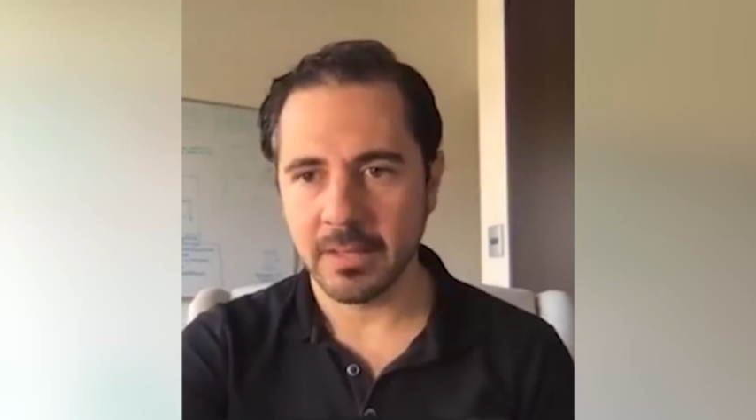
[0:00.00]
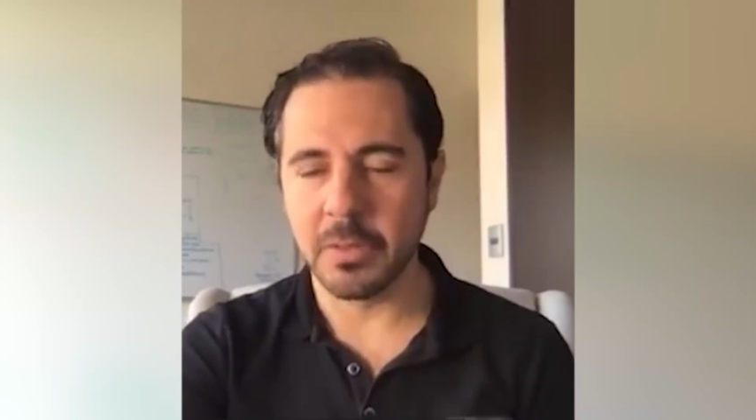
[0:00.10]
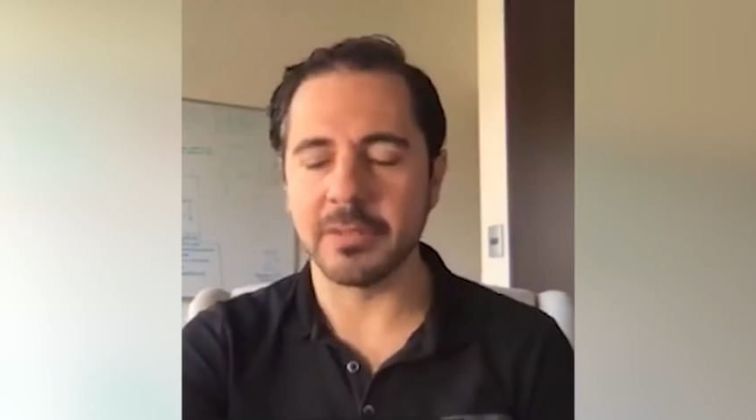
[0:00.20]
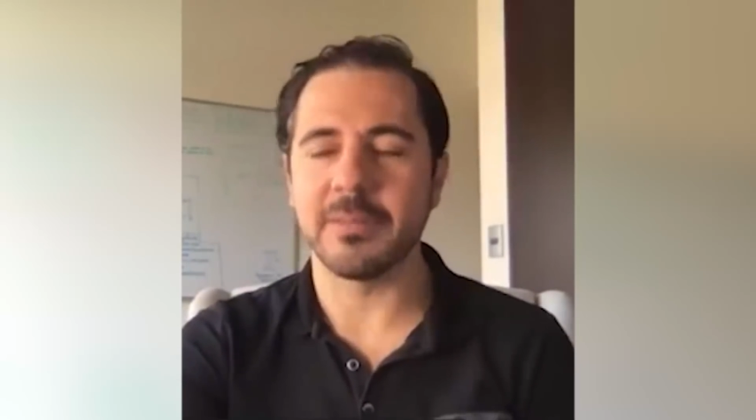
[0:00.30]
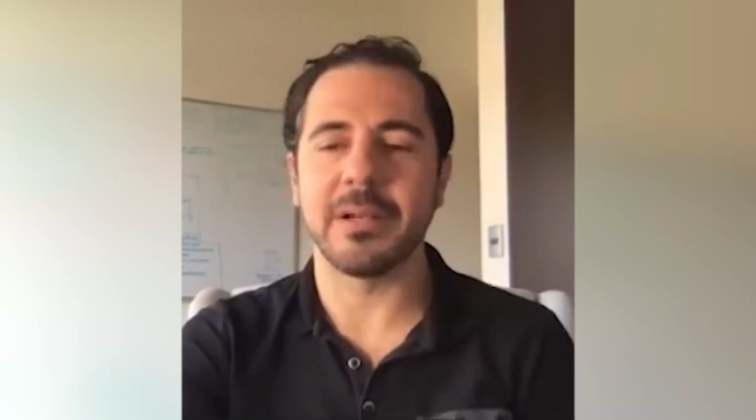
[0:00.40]

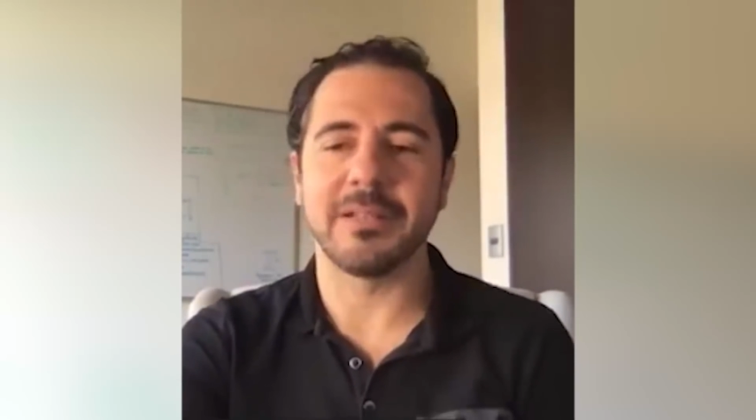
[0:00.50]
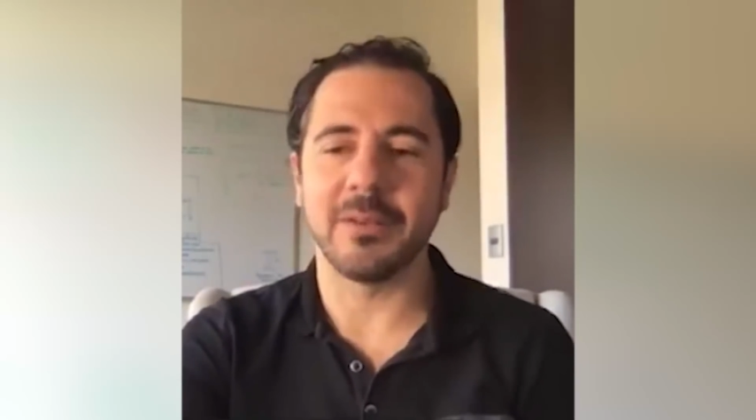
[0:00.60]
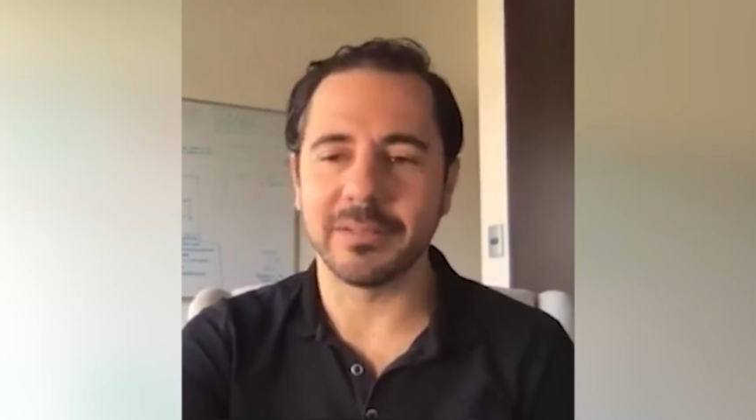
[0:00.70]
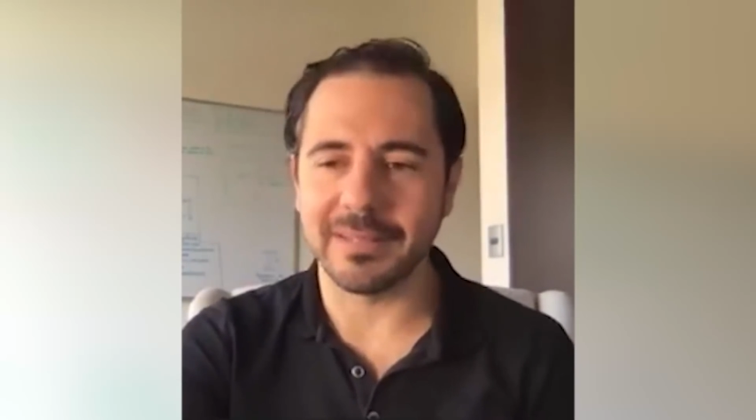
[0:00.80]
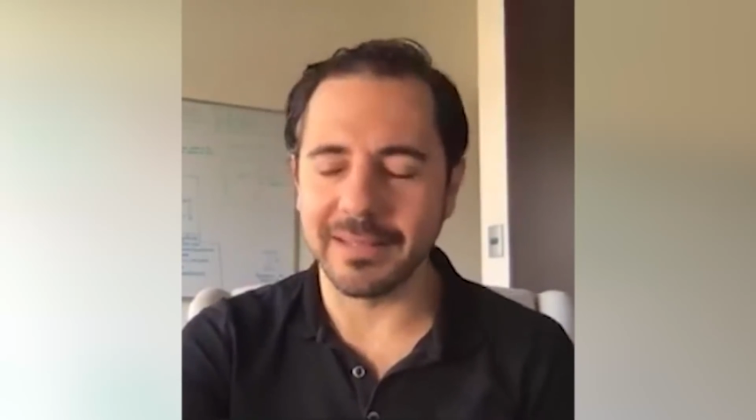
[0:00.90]
Yo siempre les
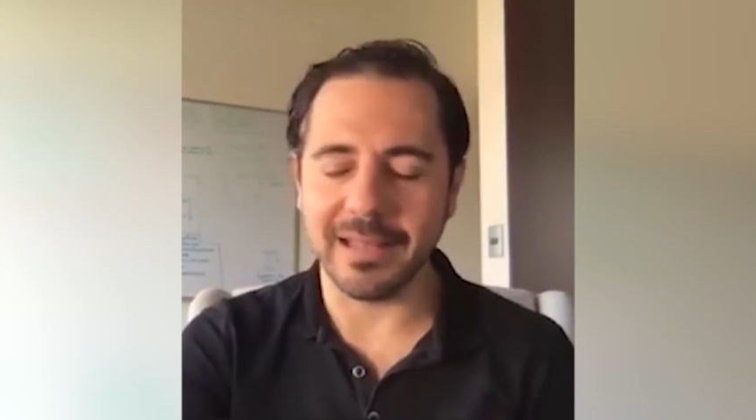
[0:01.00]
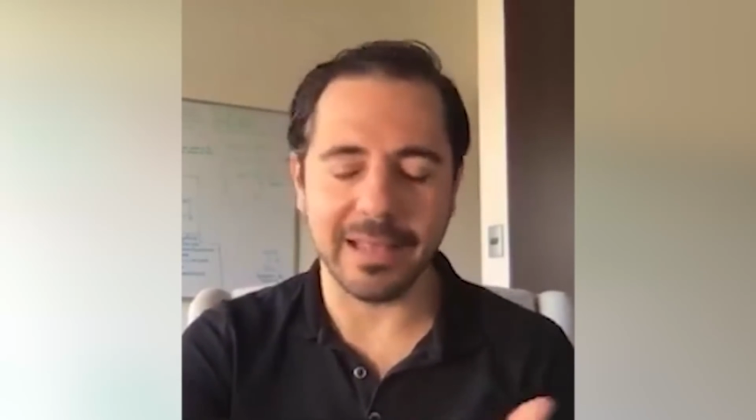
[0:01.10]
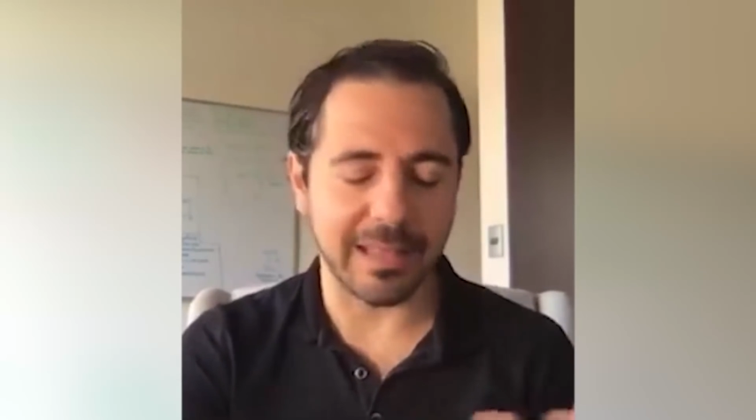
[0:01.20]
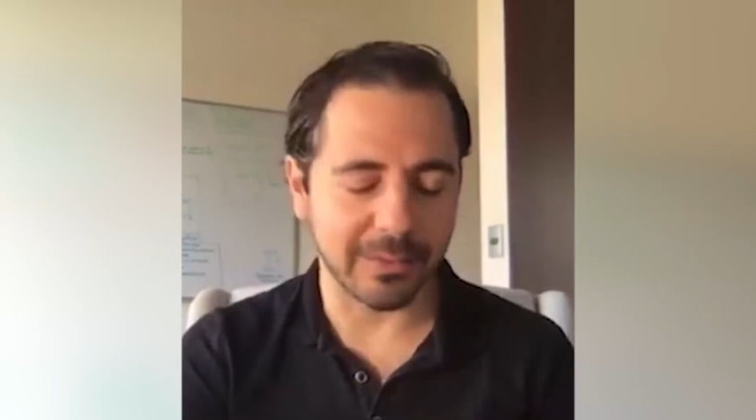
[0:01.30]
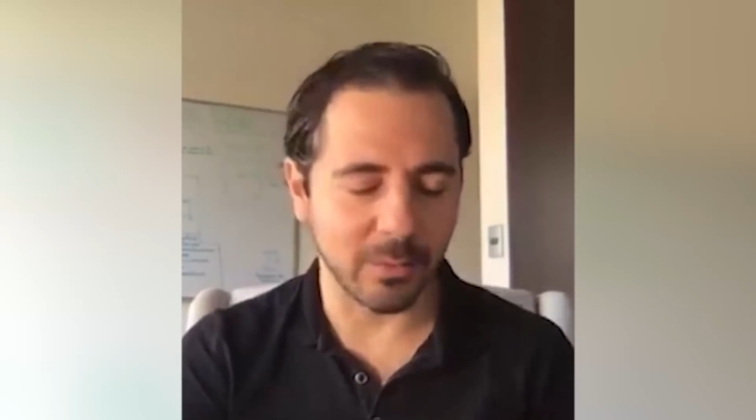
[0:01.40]
digo
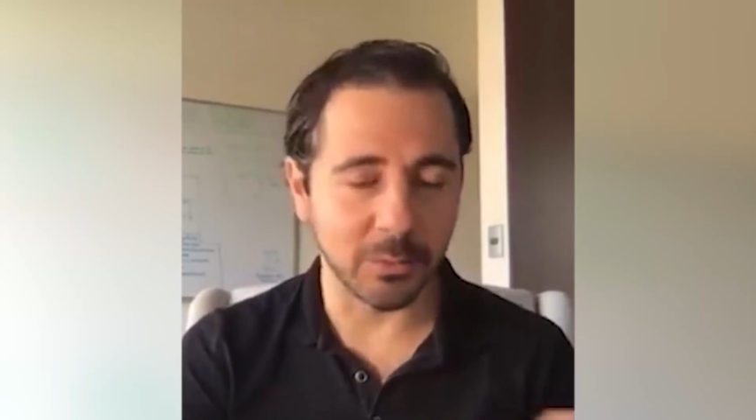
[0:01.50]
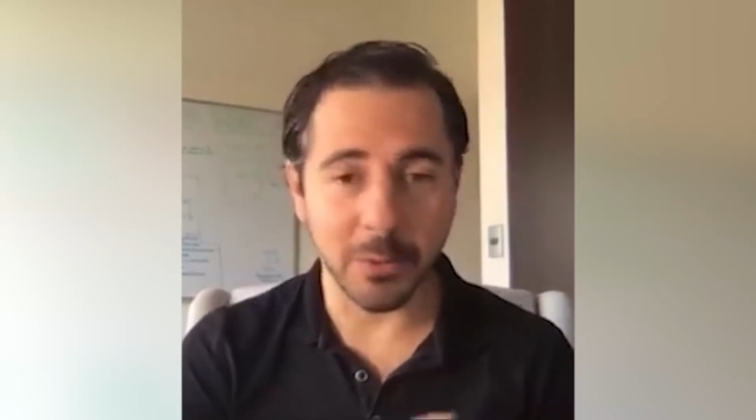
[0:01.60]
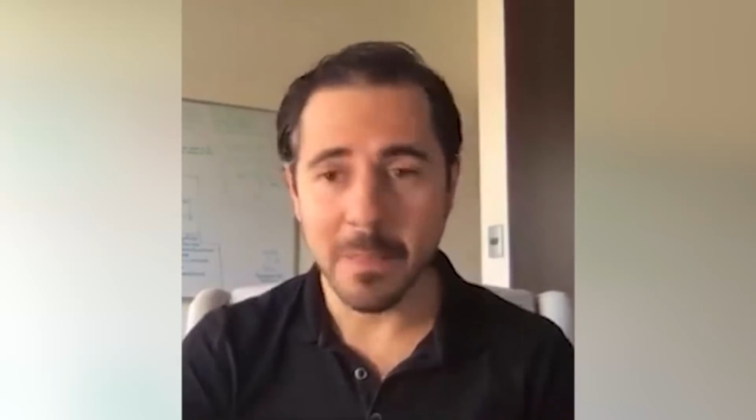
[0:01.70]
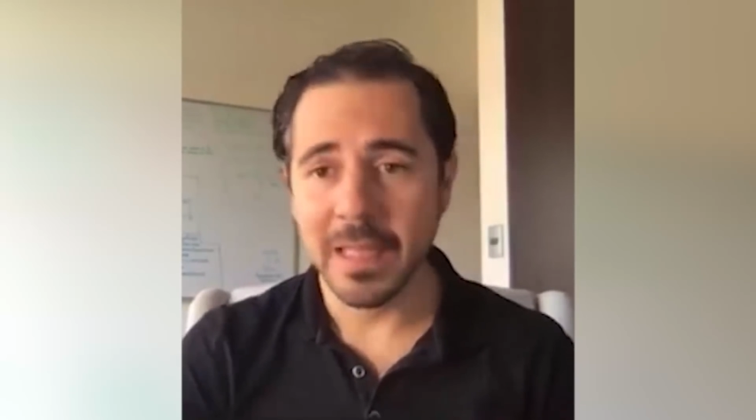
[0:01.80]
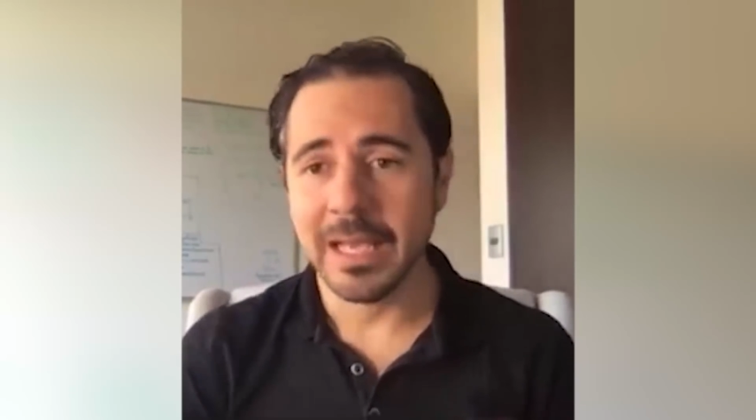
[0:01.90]
a, todo el
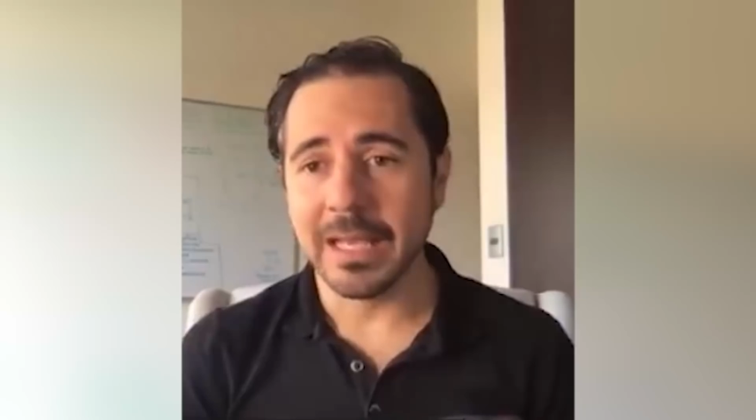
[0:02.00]
mundo,